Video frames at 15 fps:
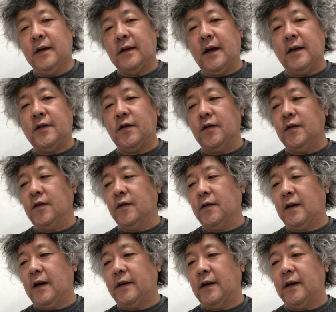研修医
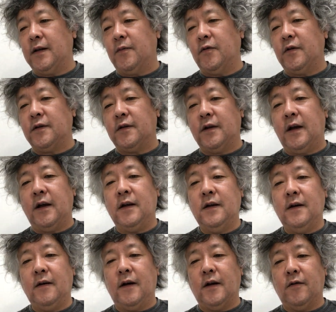の方々もですね
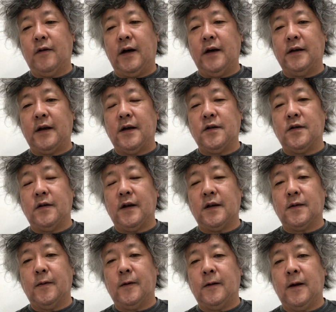あの若い研修医
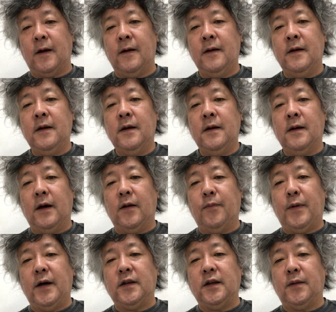で集まってあの
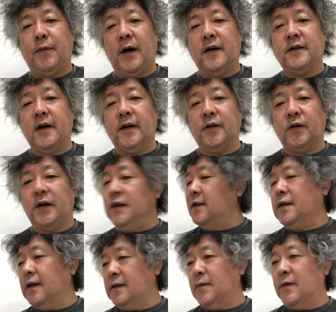パーティーでバカ騒ぎとか一
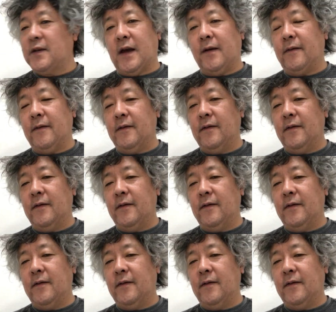切しません